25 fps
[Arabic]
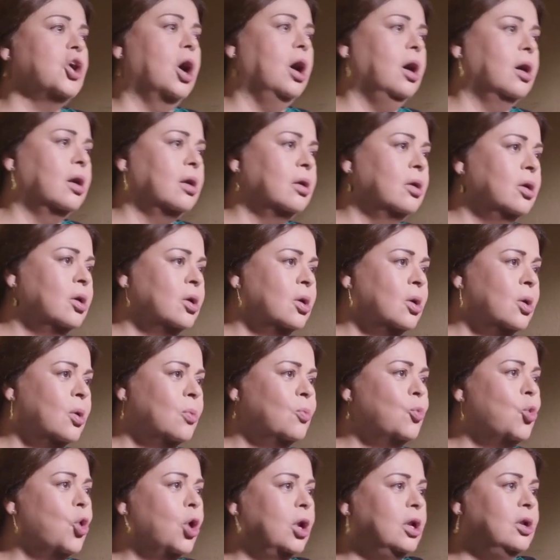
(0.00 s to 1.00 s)
اه شهر
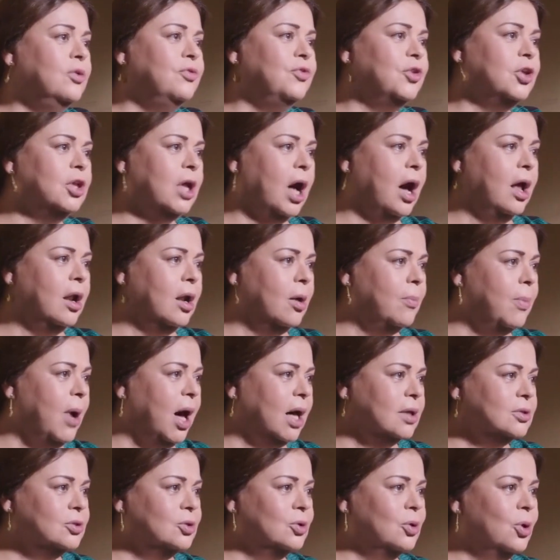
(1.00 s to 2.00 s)
مولفين
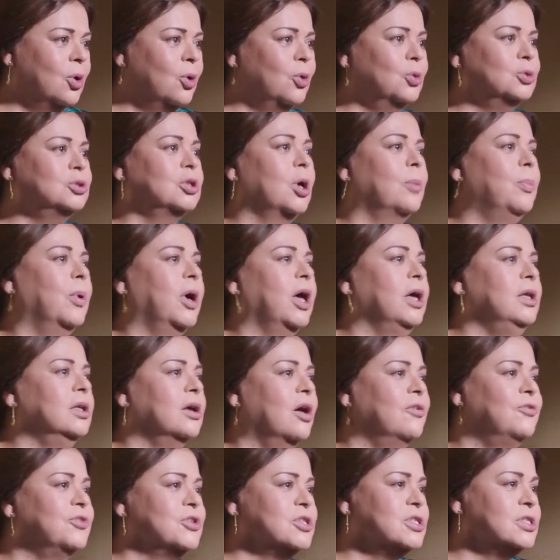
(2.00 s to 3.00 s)
على بعض
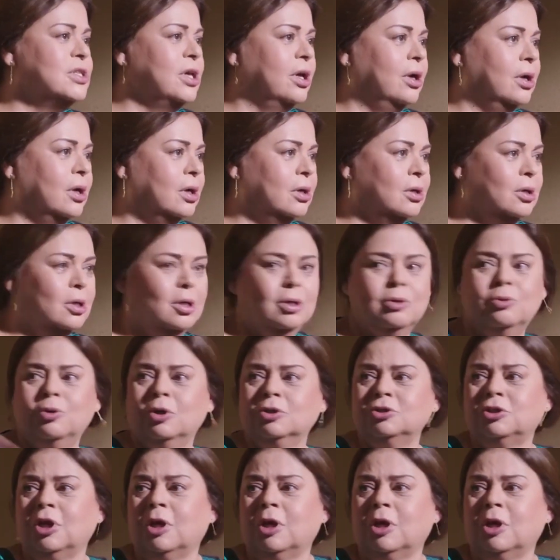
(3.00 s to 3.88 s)
وطابخينها في السر